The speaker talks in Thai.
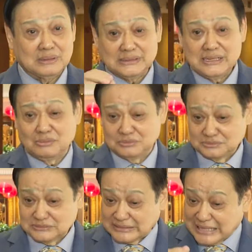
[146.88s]
นมาเที่ยว
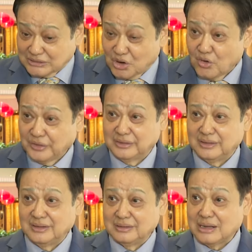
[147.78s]
จ่ายตังค์น้อย
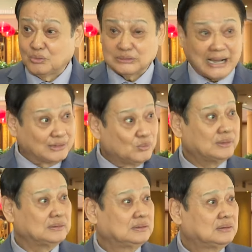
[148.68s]
ทั้งคนไทย
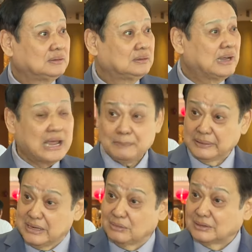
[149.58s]
ด้วยแห่
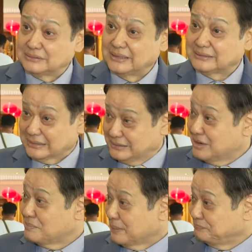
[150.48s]
ไปเที่ยวก็จริงแต่
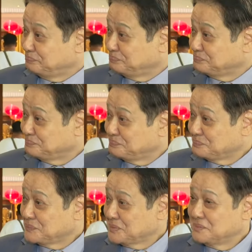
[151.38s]
เที่ยว
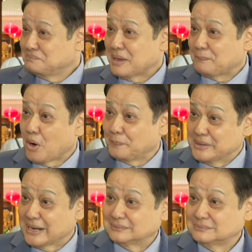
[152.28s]
แบบพอ
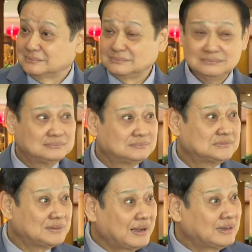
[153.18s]
เพียง
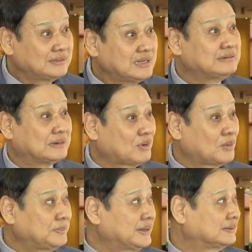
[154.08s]
ใช่ไหมเที่ยวอย่างพ
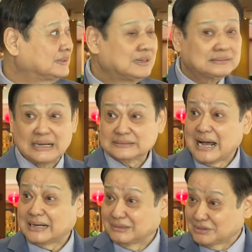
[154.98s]
อเพียงต่าง
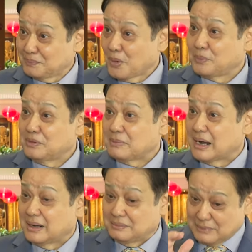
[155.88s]
ชาติเราก็พบแล้ว
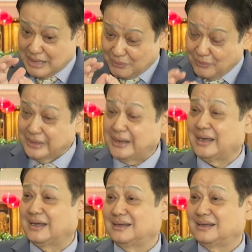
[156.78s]
มาโอเค